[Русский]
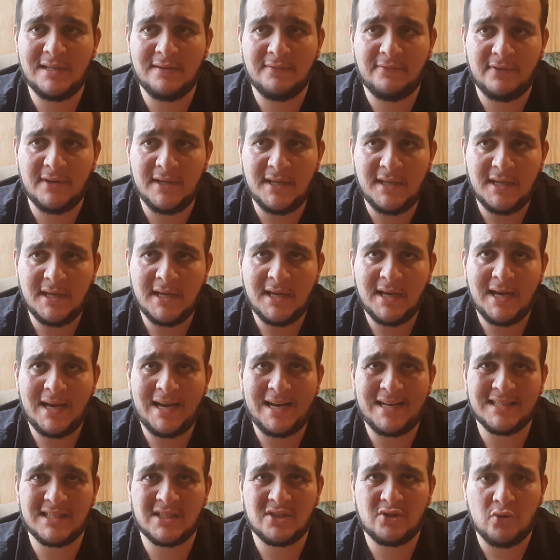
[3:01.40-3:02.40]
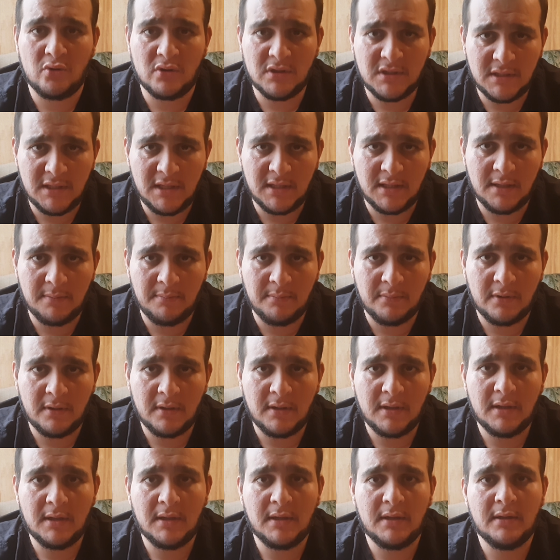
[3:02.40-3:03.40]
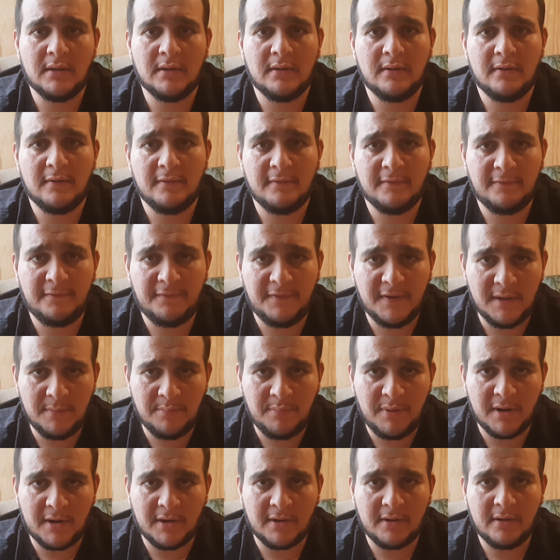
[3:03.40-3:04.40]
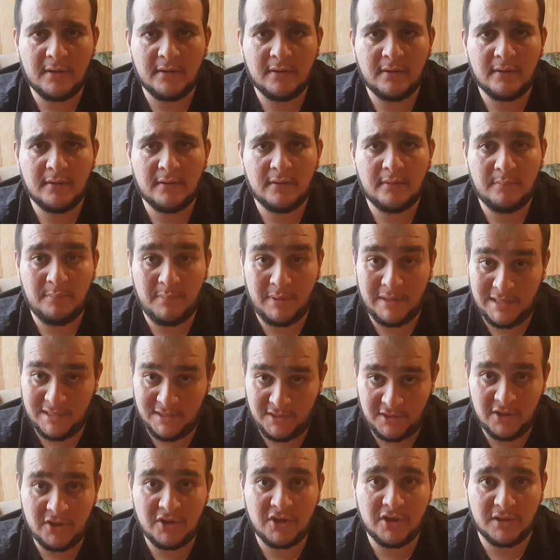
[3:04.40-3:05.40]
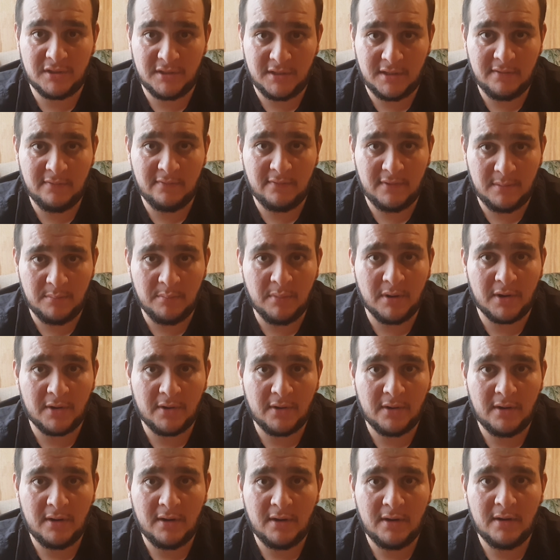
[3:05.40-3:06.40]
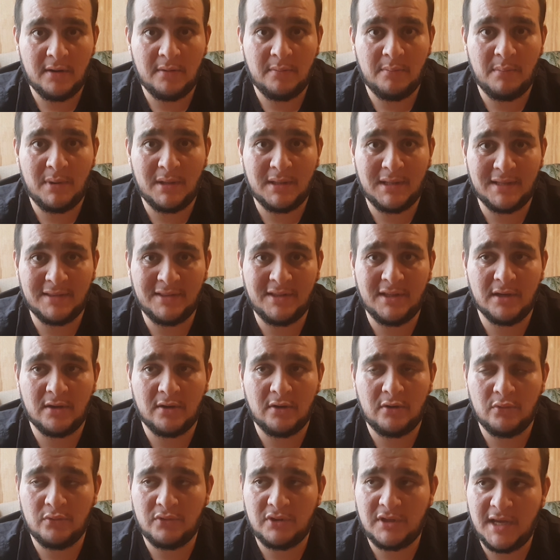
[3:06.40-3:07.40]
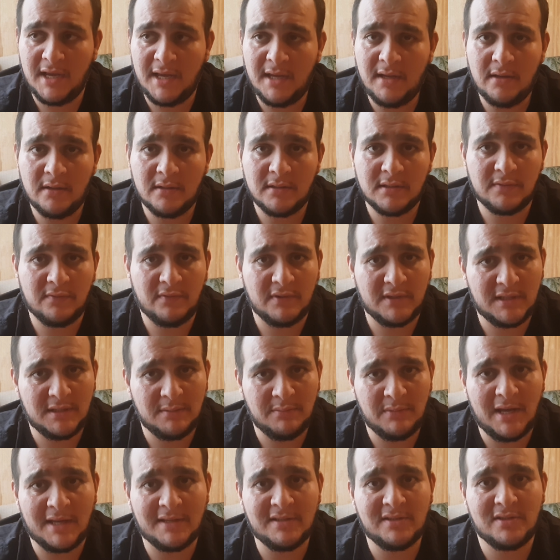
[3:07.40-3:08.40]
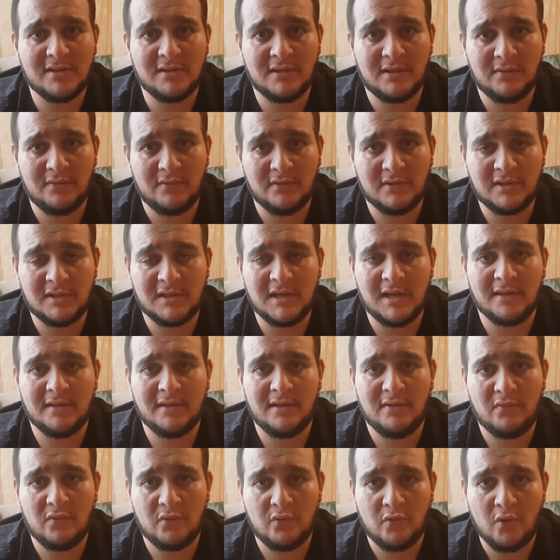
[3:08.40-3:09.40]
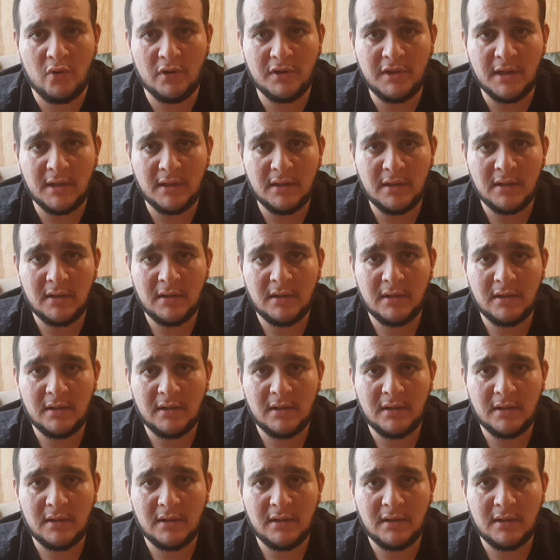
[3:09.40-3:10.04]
ли вы осознанным выбор, политический выбор молодых людей с 18 до 21 года,